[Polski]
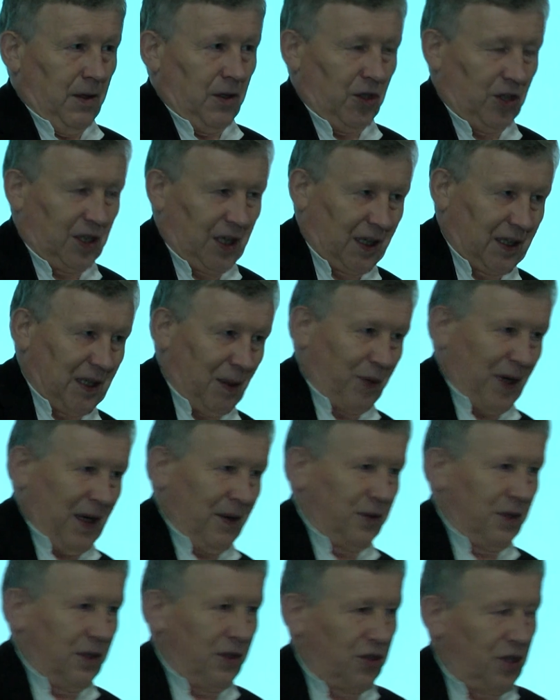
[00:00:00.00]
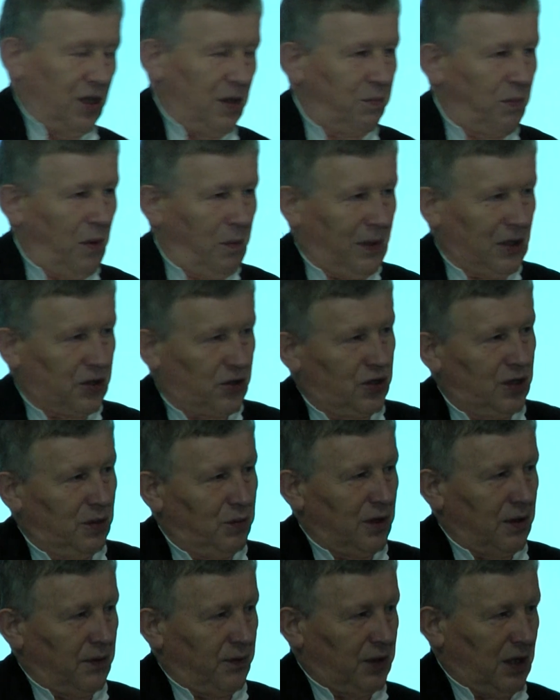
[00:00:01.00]
I tak naprawdę, jeżeli
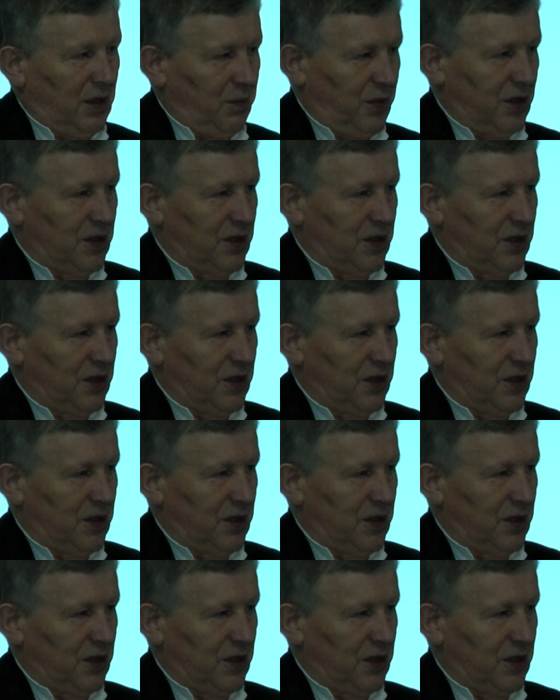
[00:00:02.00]
popatrzymy w tej